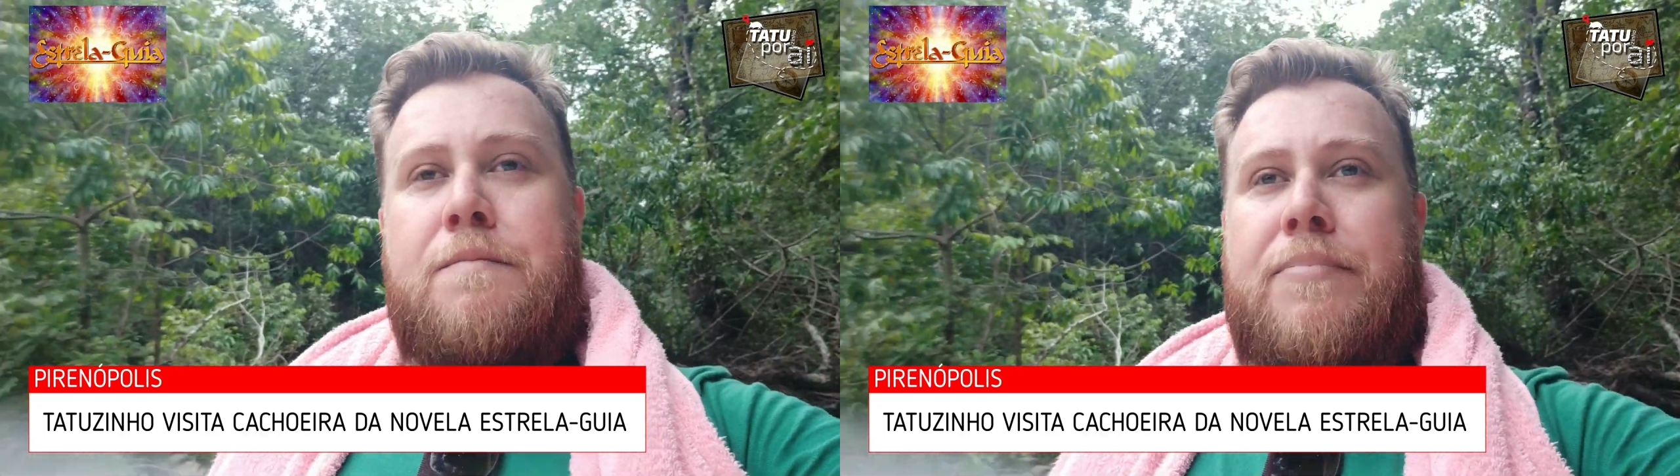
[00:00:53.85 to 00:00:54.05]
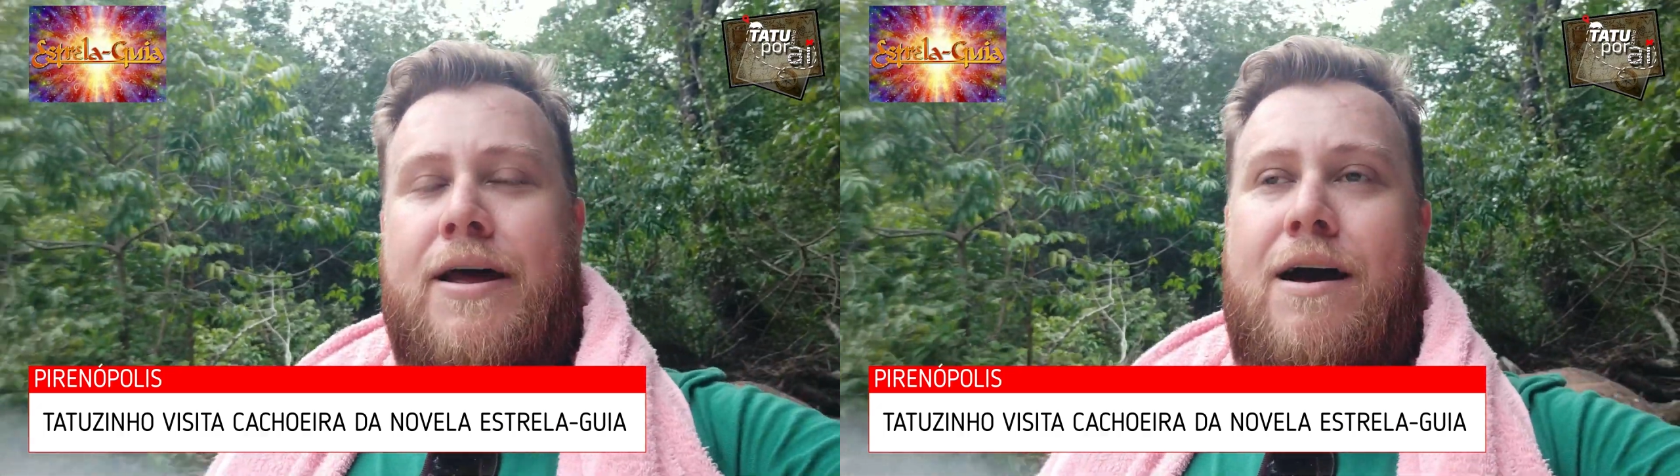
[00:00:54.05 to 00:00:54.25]

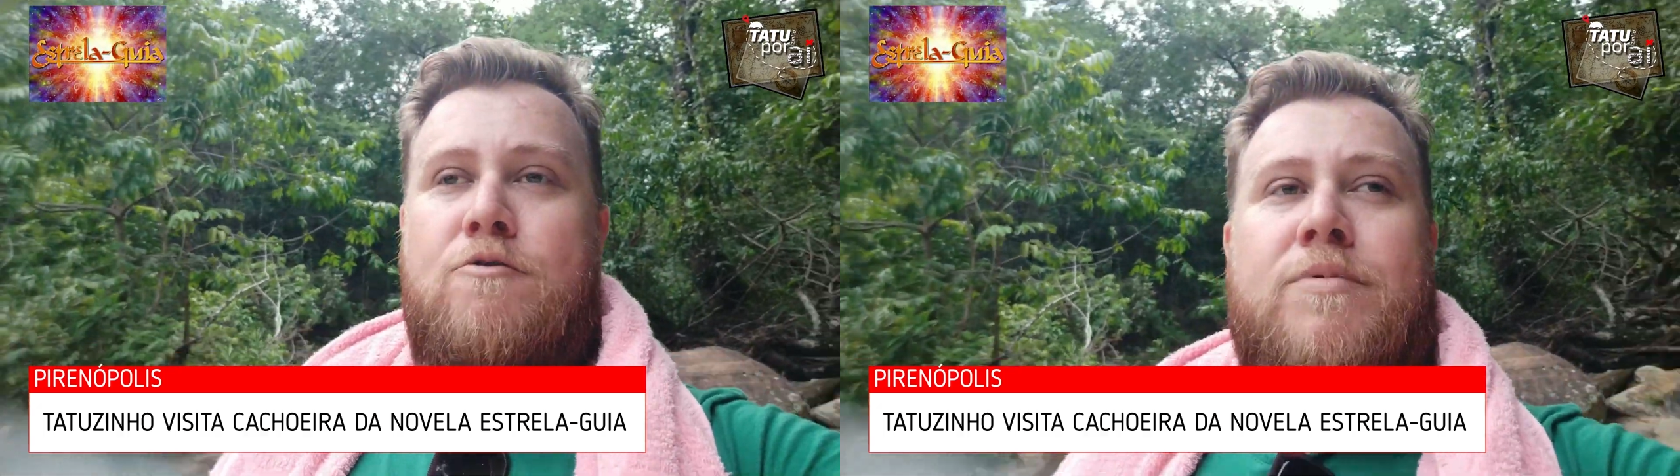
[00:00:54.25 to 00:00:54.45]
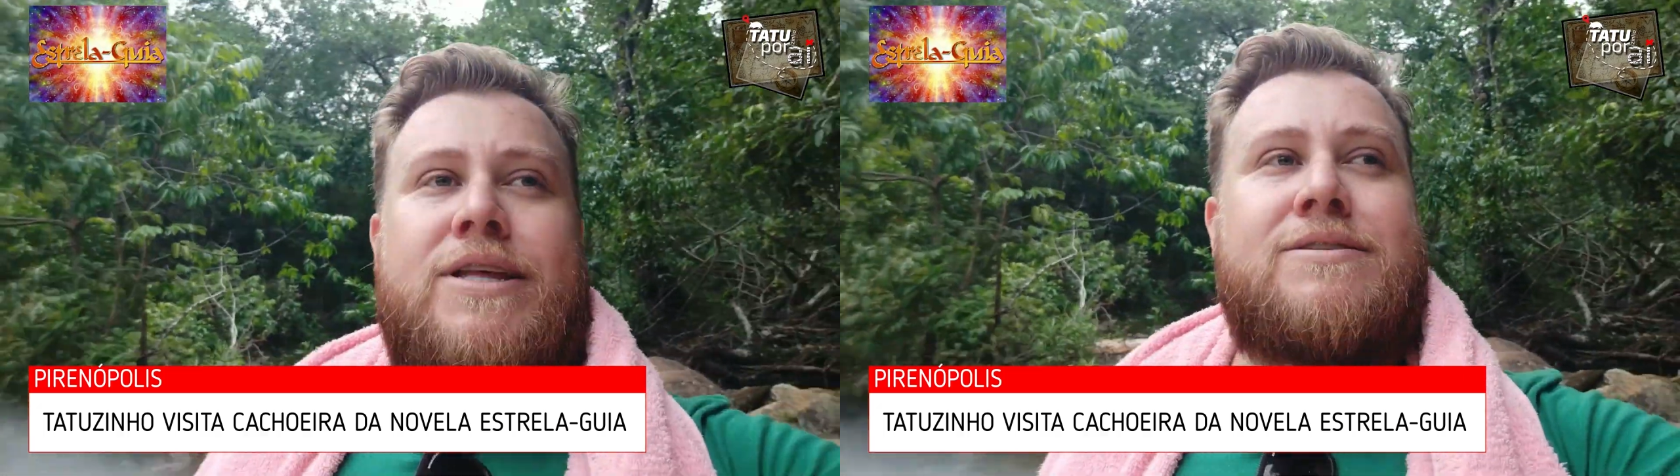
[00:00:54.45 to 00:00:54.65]
para
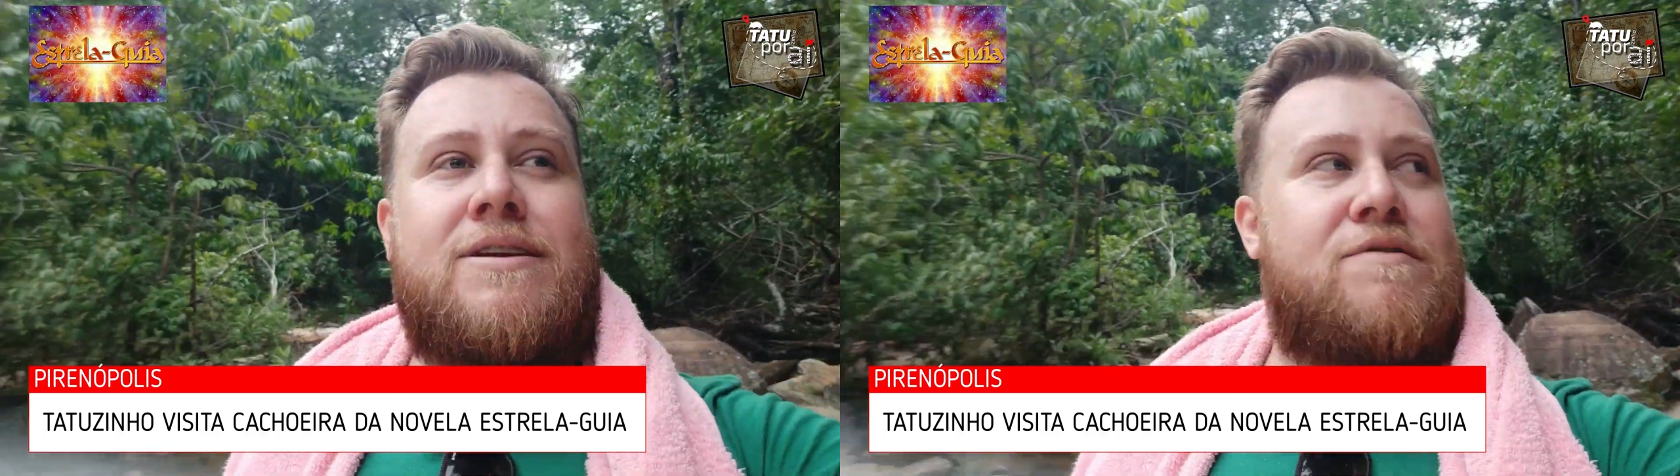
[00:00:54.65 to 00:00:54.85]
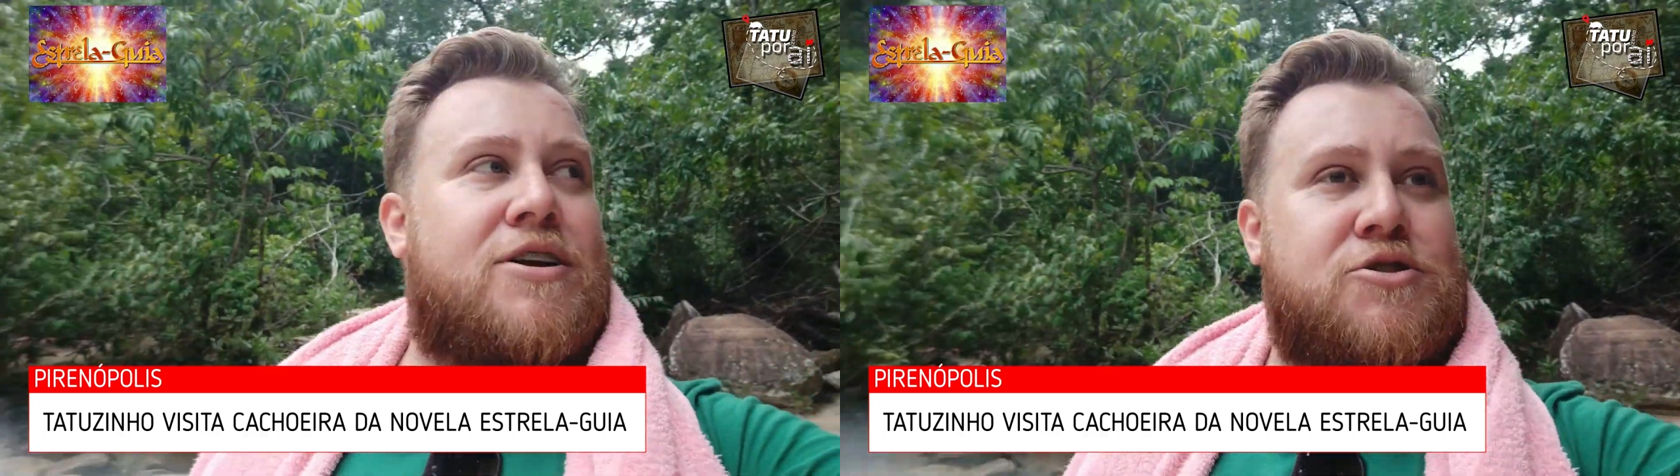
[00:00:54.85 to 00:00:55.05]
uma das
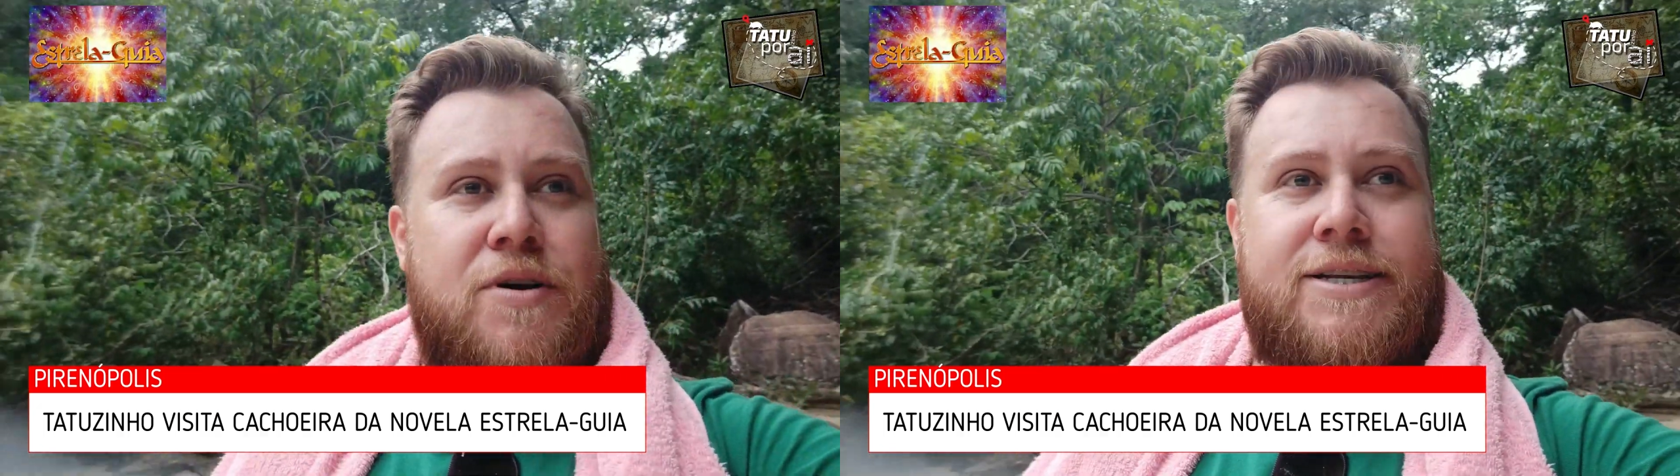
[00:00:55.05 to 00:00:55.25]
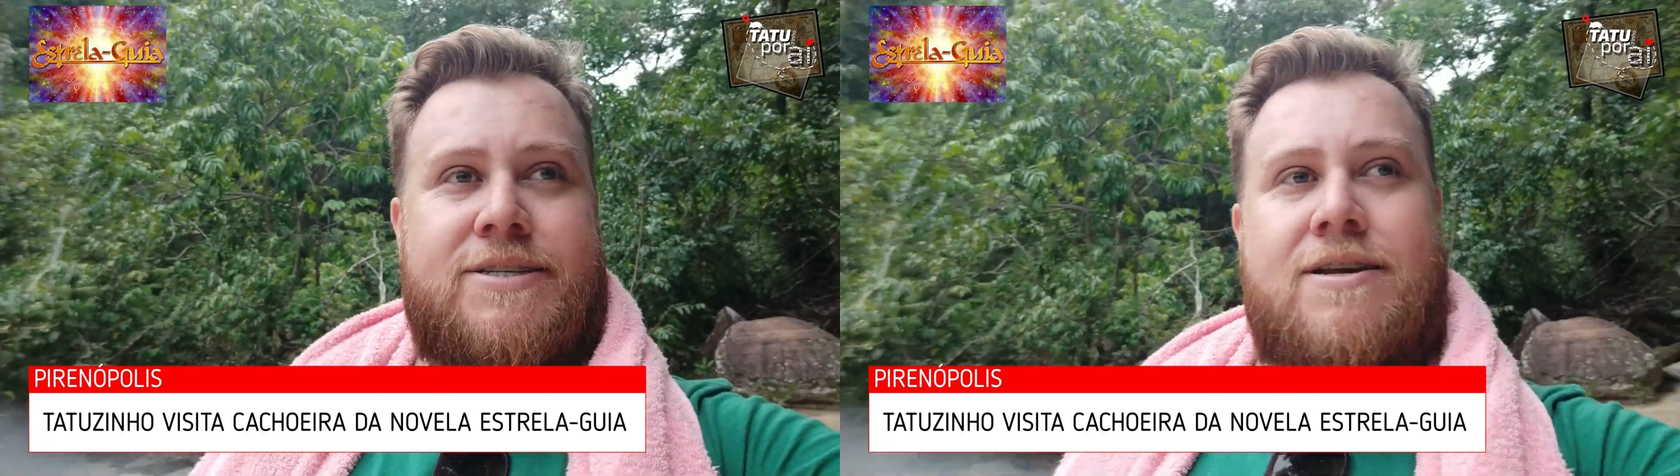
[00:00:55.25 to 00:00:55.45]

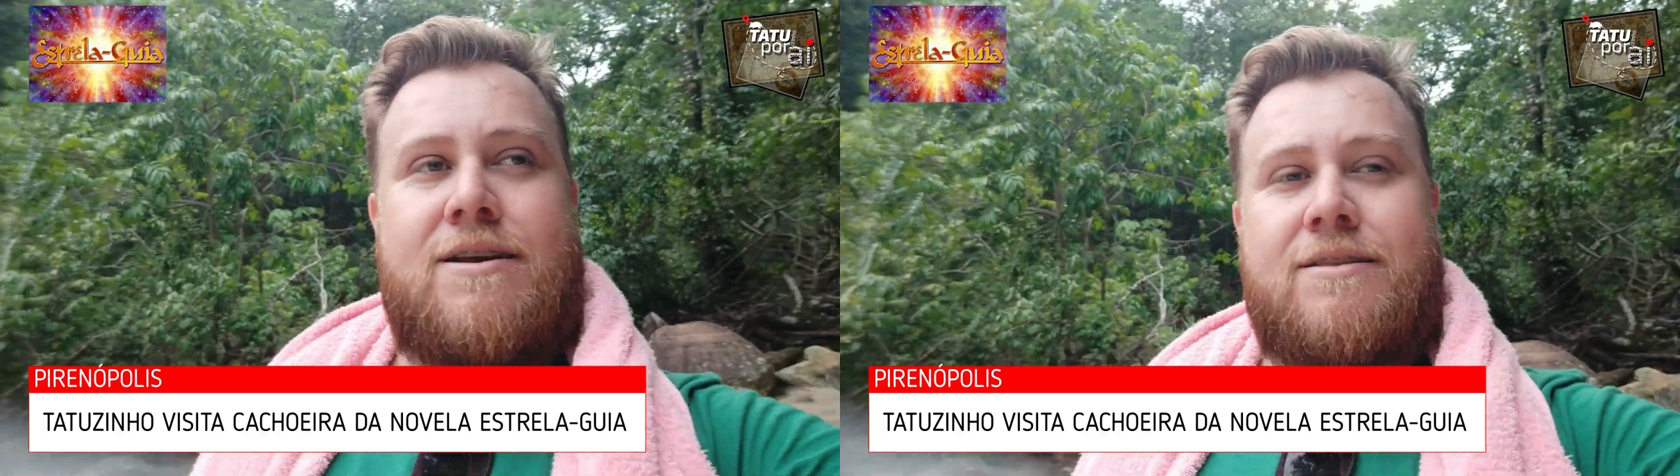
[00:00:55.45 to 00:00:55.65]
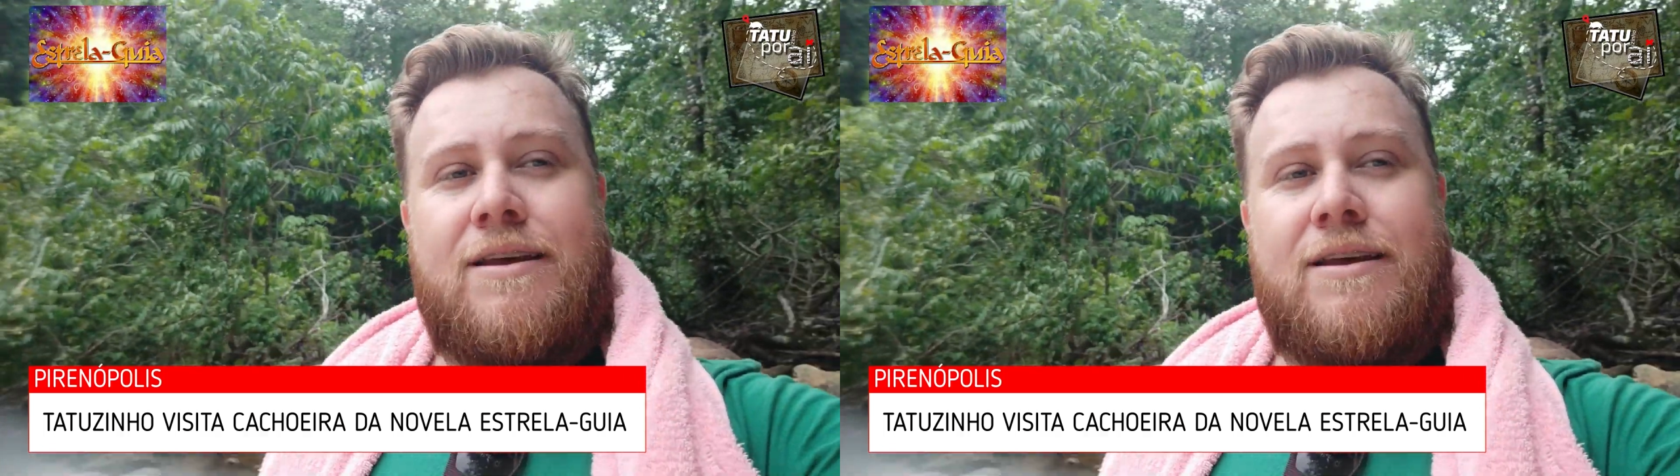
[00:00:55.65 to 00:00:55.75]
gravações